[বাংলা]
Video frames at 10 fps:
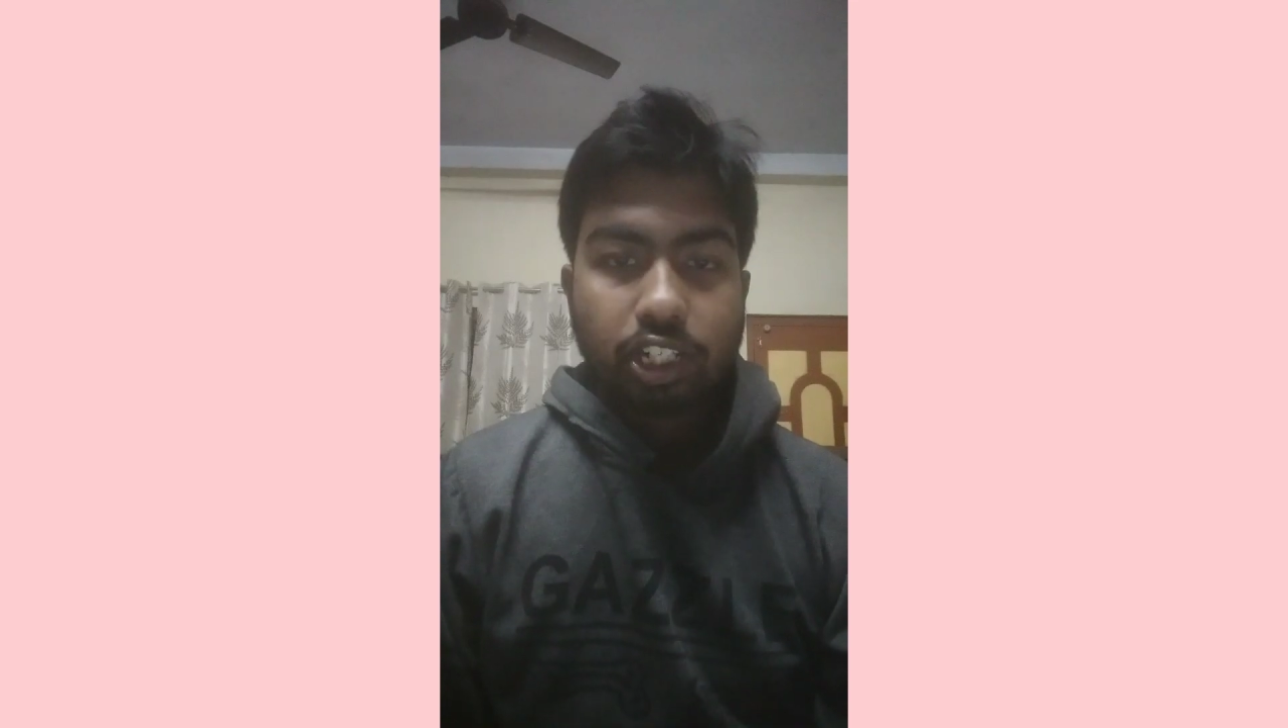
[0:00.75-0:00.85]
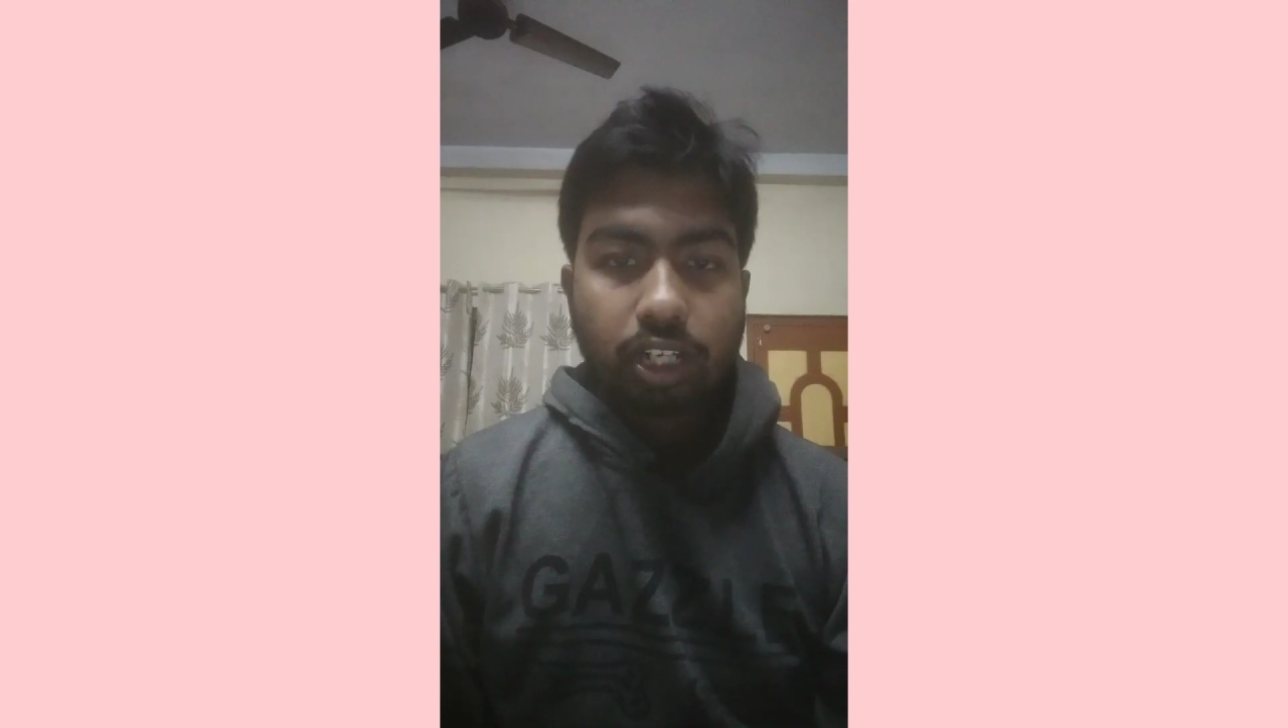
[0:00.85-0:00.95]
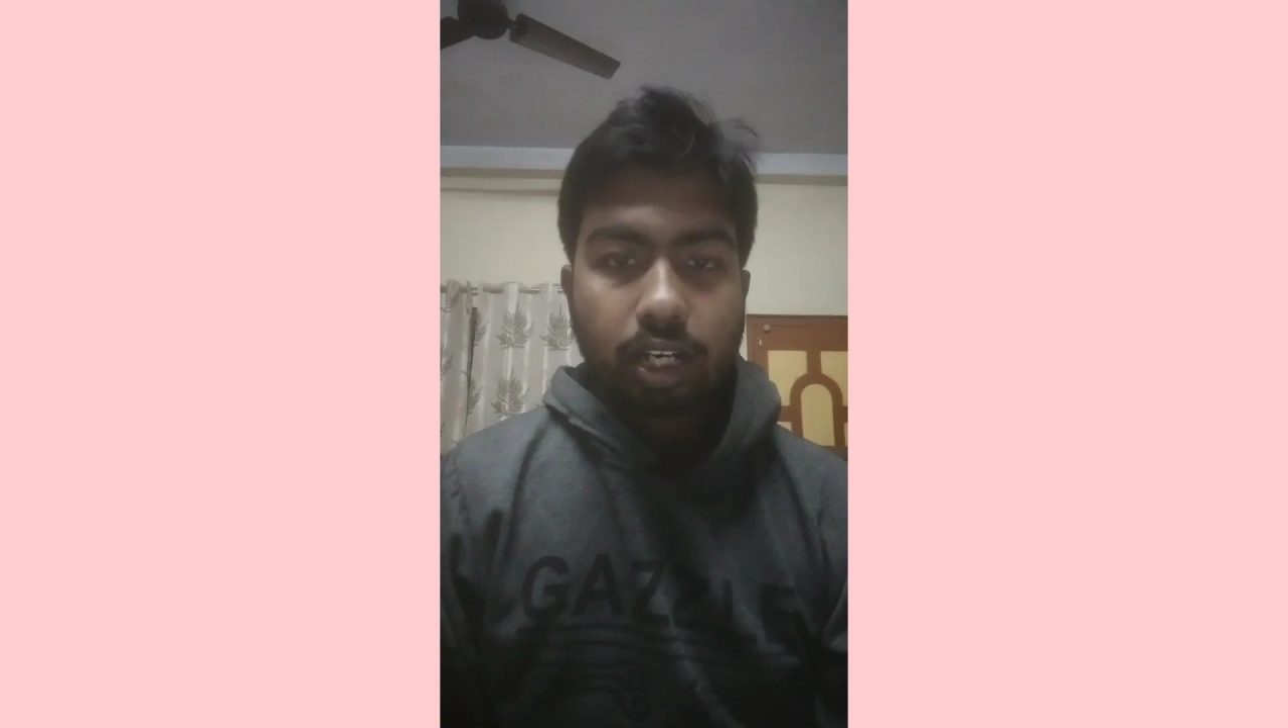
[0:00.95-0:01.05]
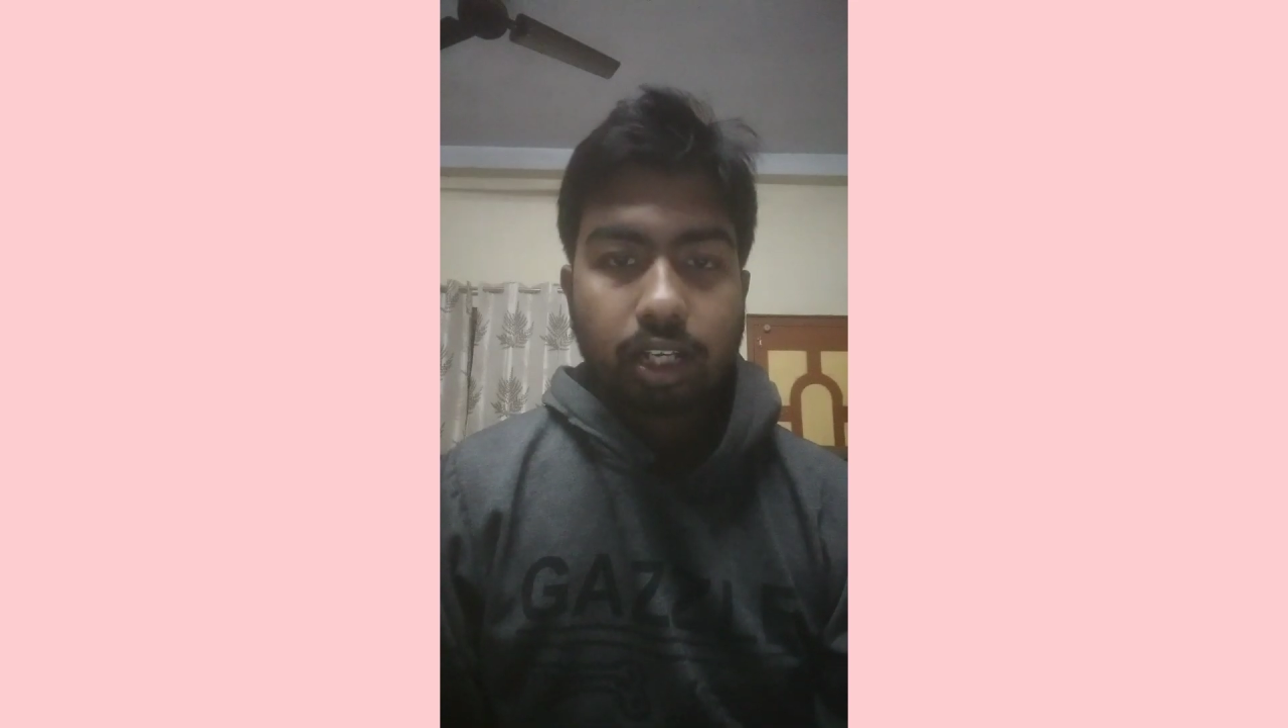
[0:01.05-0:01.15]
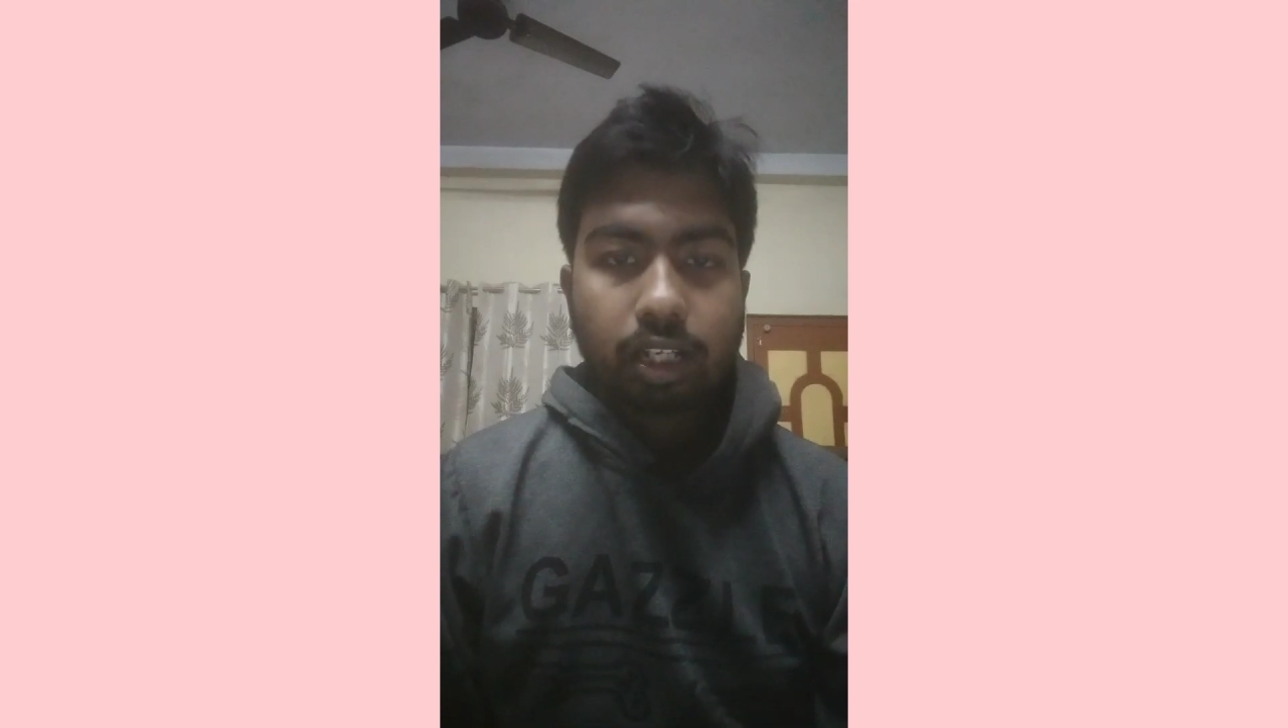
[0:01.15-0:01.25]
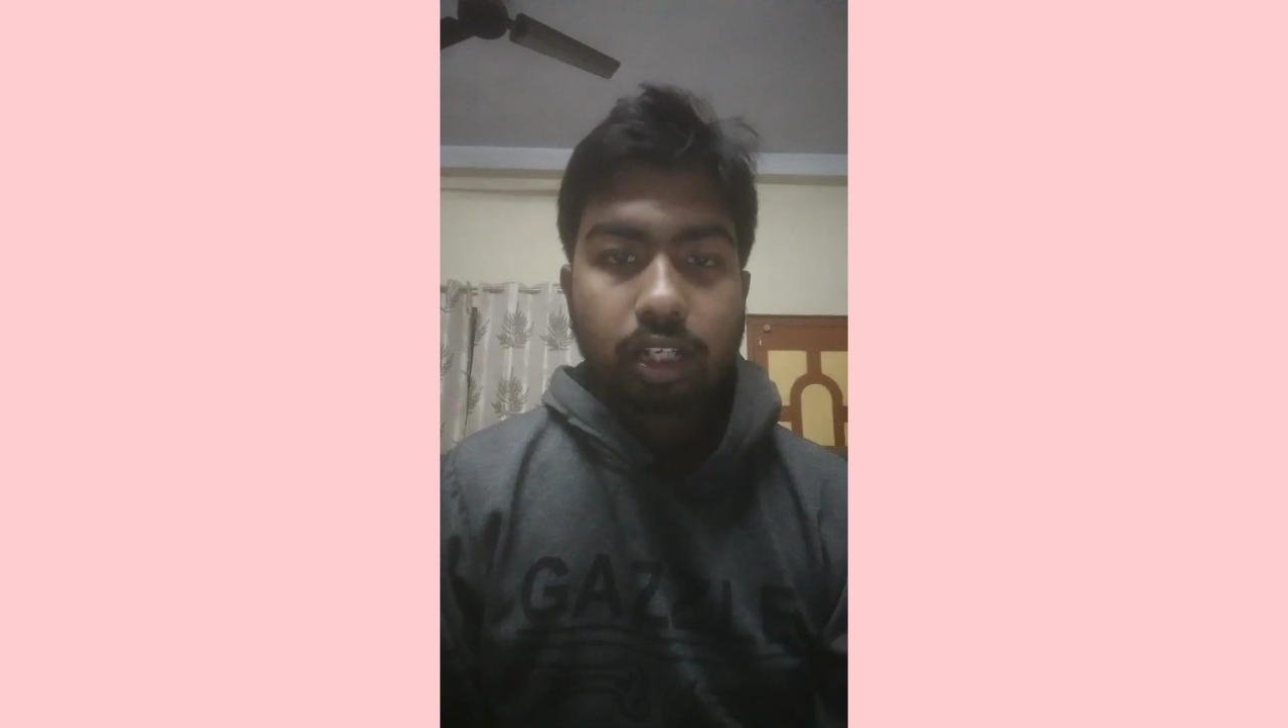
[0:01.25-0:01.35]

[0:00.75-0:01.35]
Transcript: সালে